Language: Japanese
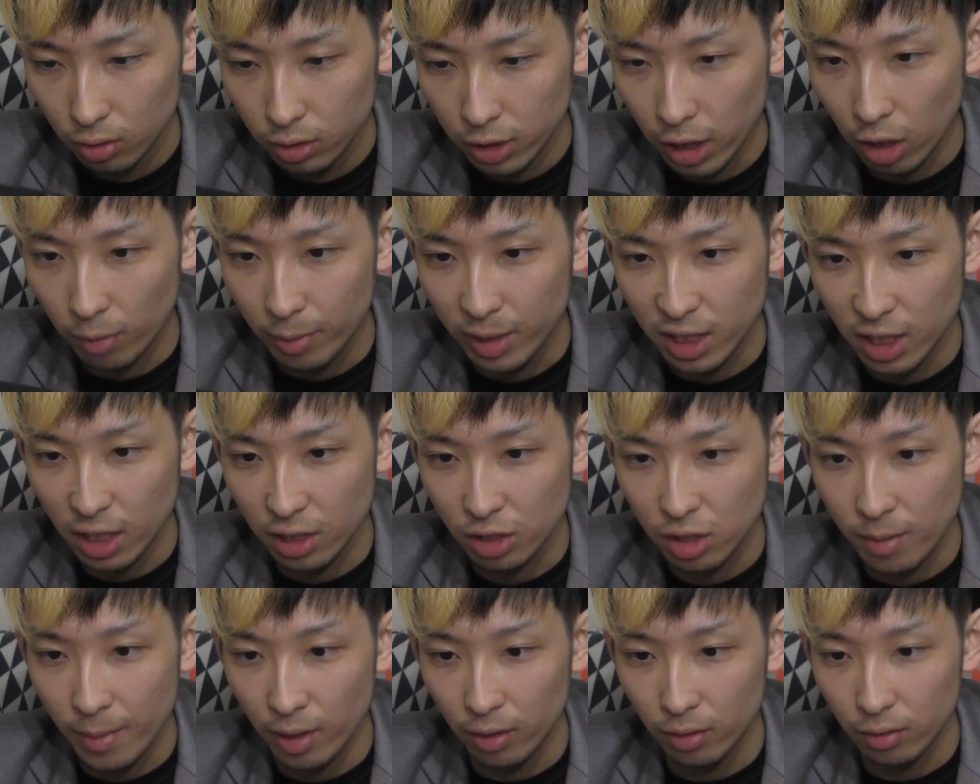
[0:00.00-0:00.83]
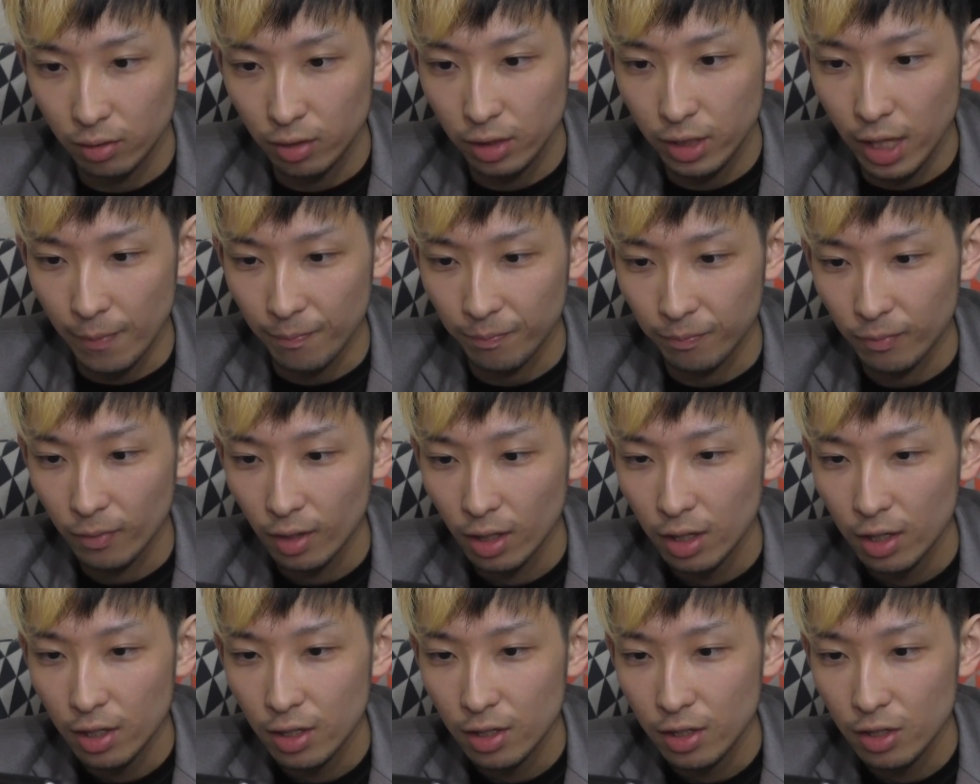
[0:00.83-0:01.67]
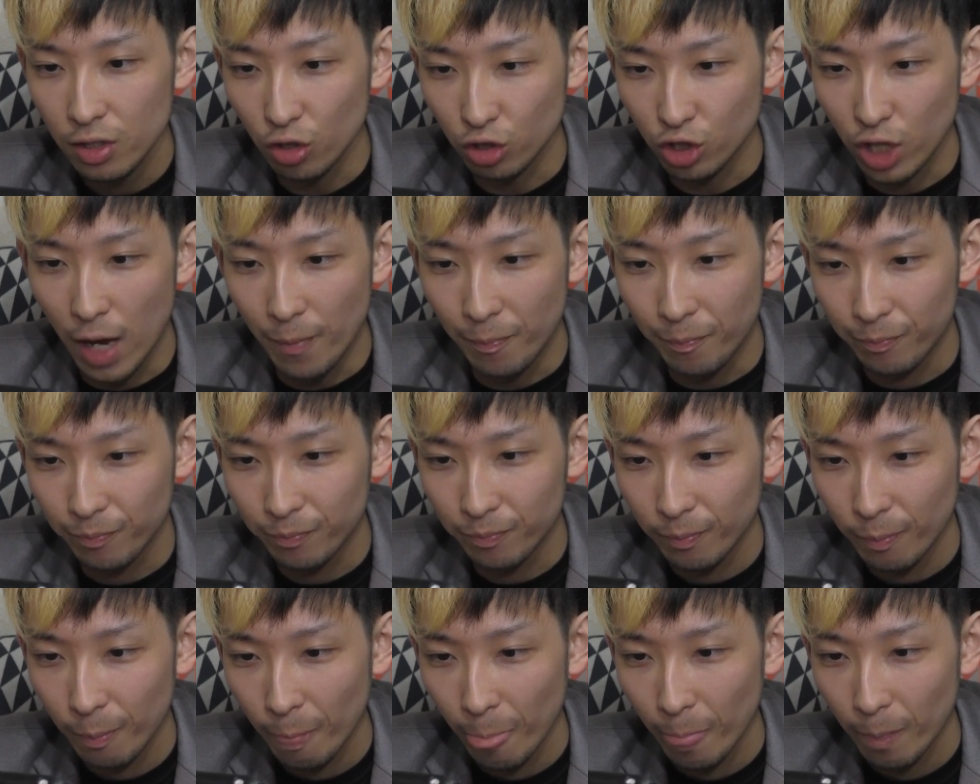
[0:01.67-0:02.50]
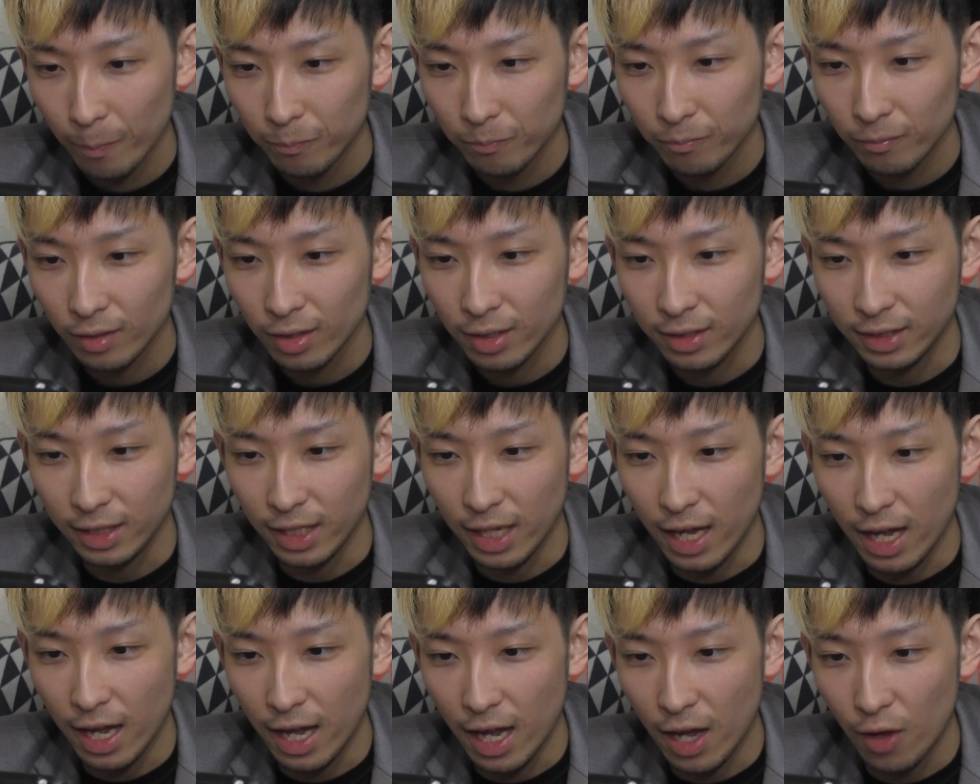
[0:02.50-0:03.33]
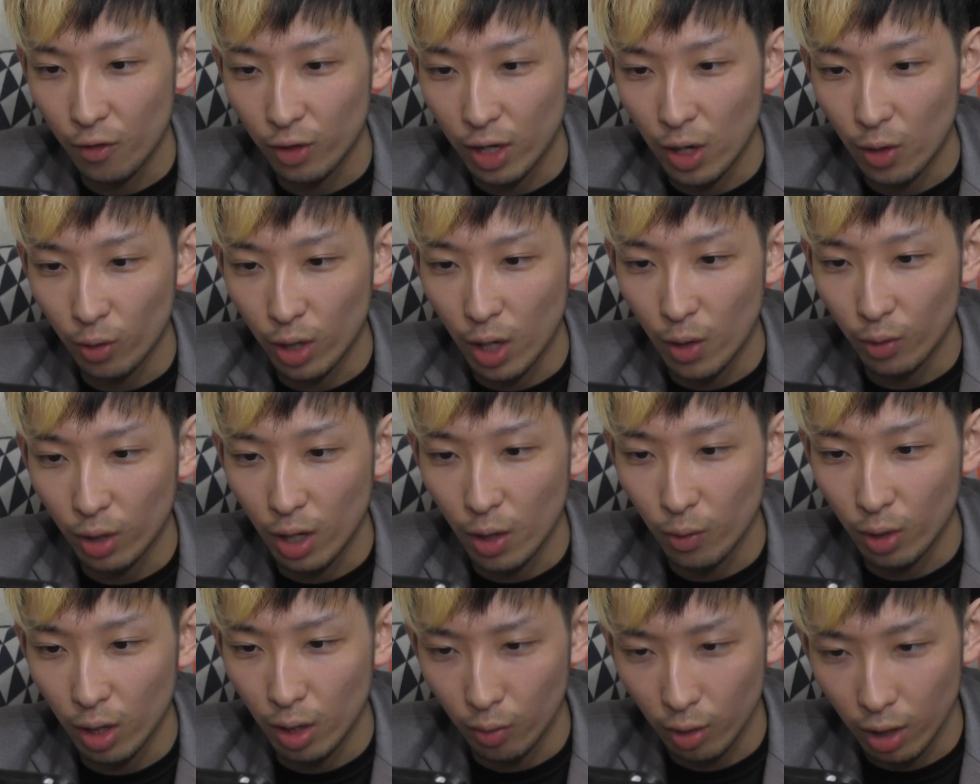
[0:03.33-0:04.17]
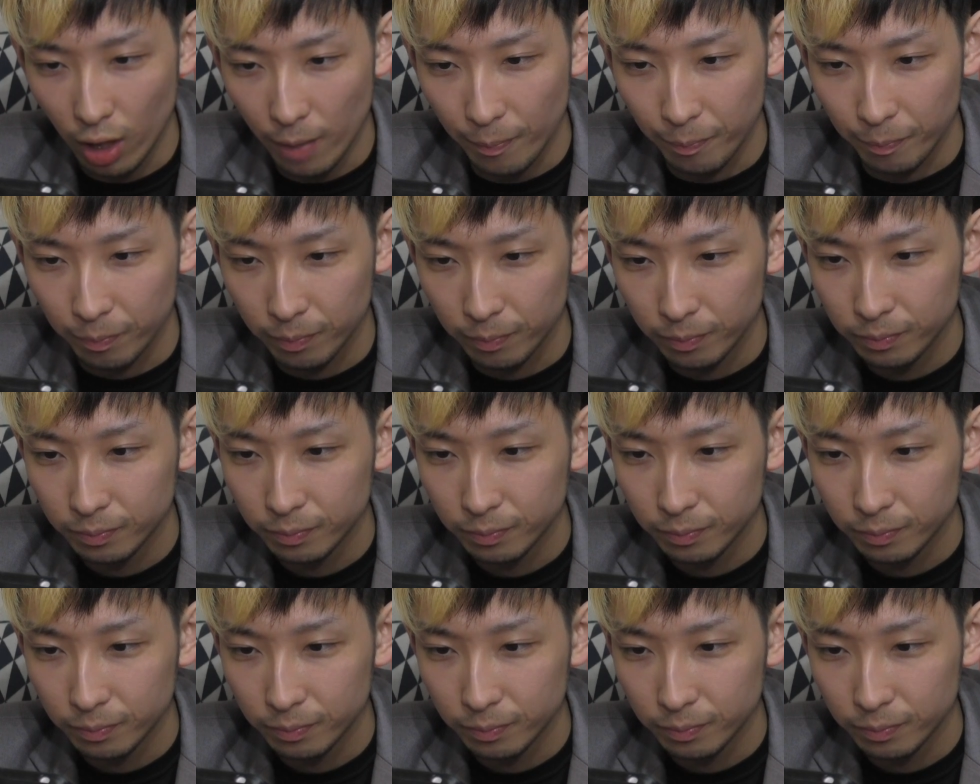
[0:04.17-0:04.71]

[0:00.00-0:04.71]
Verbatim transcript: 最後ブリザーシ決めろいけよっしゃ来たーほらほらほらほらほら